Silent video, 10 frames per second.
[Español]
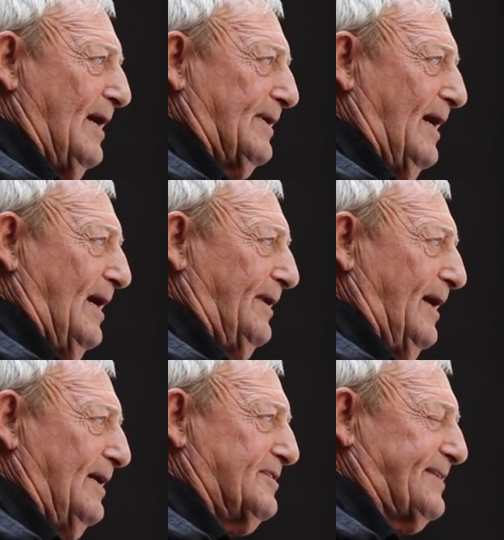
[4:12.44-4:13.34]
luego
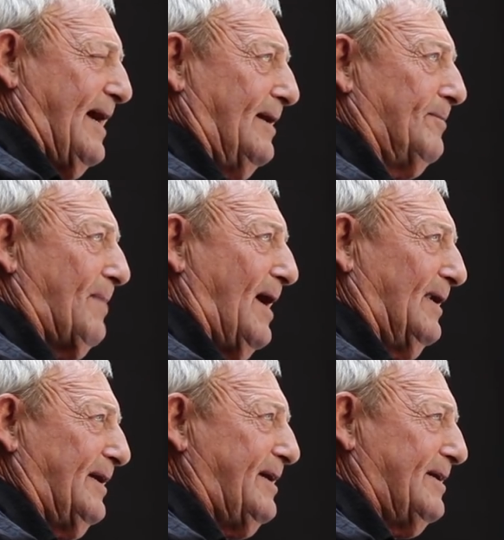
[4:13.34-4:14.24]
después salí
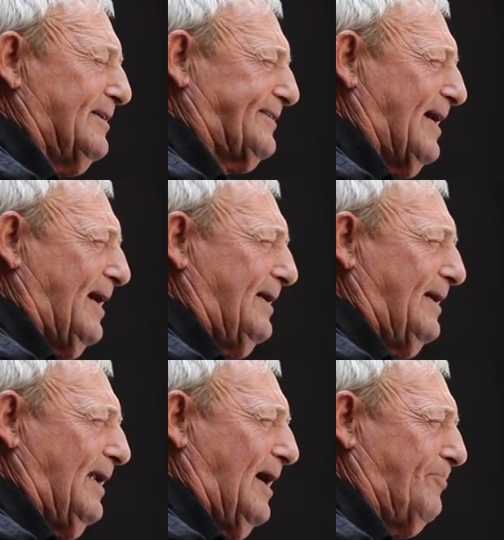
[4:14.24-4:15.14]
de Alimara,
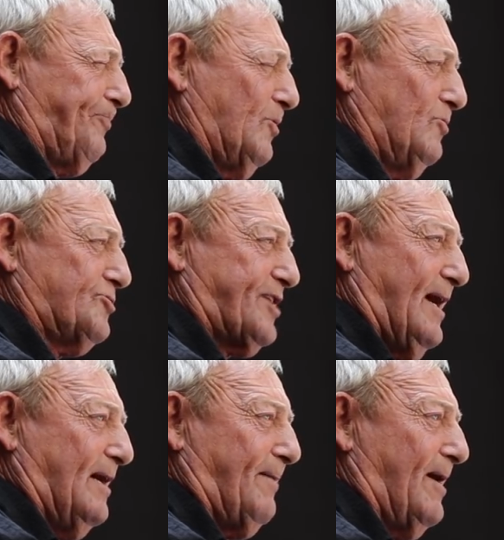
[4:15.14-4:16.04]
eh, al
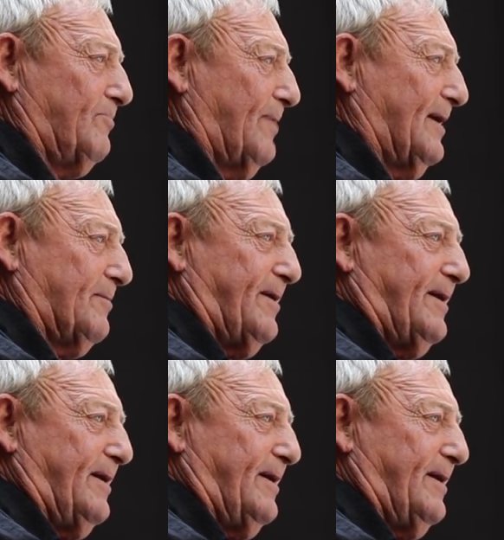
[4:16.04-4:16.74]
mismo tiempo había fundado el